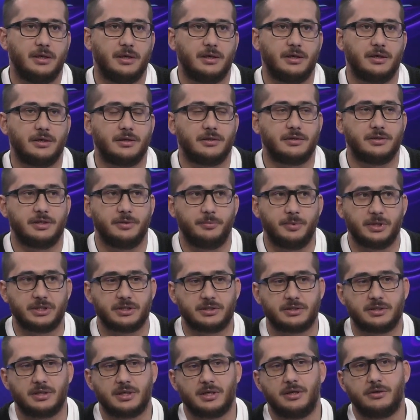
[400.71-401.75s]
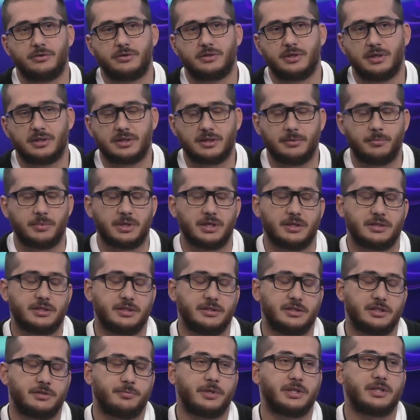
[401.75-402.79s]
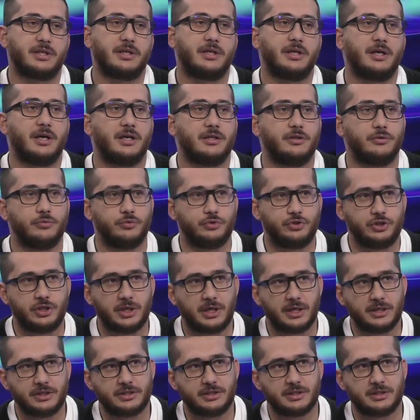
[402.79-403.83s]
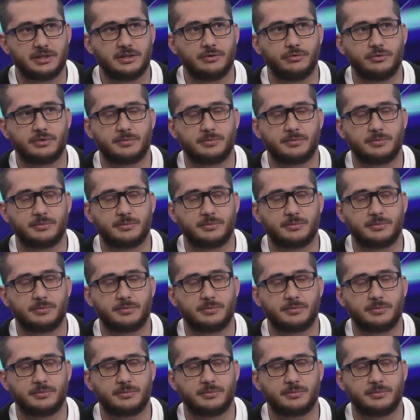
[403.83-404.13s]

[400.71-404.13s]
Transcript: А, ребята стараются отобраться на спартакиады учащихся,